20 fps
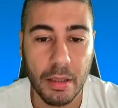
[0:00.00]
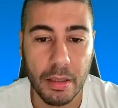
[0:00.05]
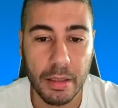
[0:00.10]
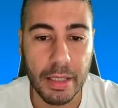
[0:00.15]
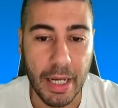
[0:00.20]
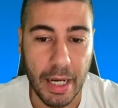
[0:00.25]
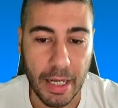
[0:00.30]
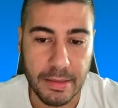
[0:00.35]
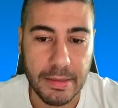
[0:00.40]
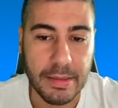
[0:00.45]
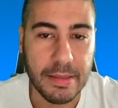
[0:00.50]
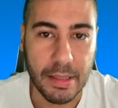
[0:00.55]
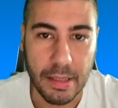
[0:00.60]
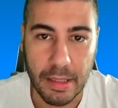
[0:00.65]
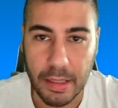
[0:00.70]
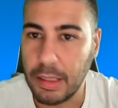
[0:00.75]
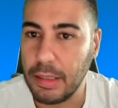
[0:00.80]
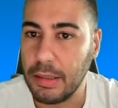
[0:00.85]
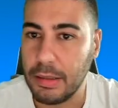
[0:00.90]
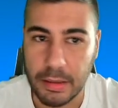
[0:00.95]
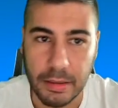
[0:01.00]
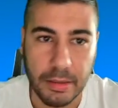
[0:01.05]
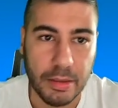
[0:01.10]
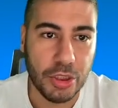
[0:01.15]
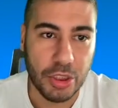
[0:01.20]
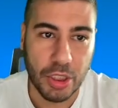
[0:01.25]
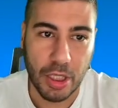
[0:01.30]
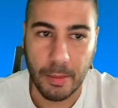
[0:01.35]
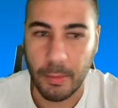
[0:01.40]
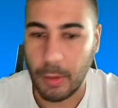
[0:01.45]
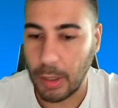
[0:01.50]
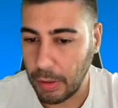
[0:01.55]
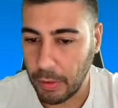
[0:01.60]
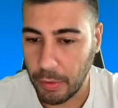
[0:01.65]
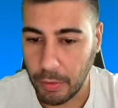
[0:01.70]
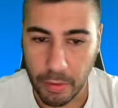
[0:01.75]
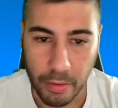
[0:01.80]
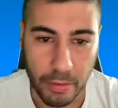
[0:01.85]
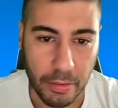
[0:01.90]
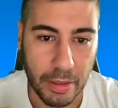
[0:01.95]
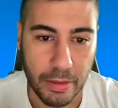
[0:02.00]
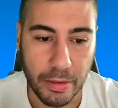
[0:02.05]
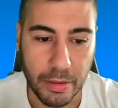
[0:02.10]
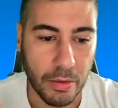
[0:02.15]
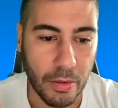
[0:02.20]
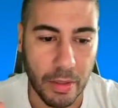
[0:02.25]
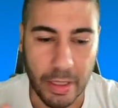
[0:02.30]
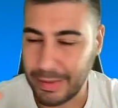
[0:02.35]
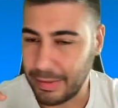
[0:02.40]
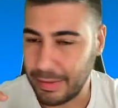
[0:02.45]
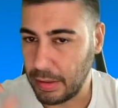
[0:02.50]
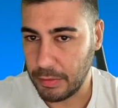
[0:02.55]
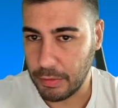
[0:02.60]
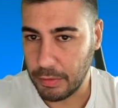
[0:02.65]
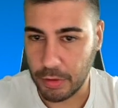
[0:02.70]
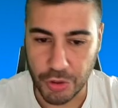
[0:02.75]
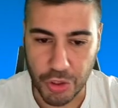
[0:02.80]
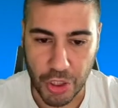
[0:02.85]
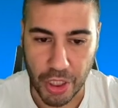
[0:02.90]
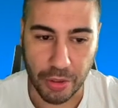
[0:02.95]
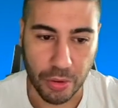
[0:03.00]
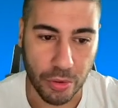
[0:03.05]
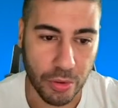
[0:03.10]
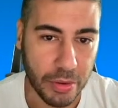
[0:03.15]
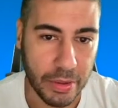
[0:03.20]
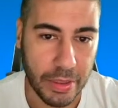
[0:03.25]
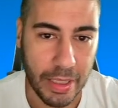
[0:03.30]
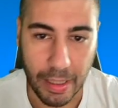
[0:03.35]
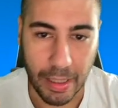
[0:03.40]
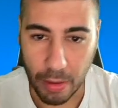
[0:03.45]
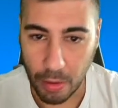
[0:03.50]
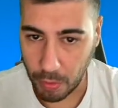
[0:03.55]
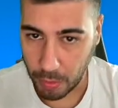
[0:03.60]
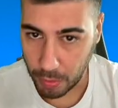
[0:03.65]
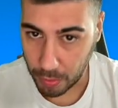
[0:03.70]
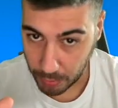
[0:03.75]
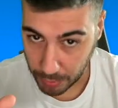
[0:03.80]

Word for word: grazie eh, diciamo a loro, tra virgolette, rivolgendosi a loro.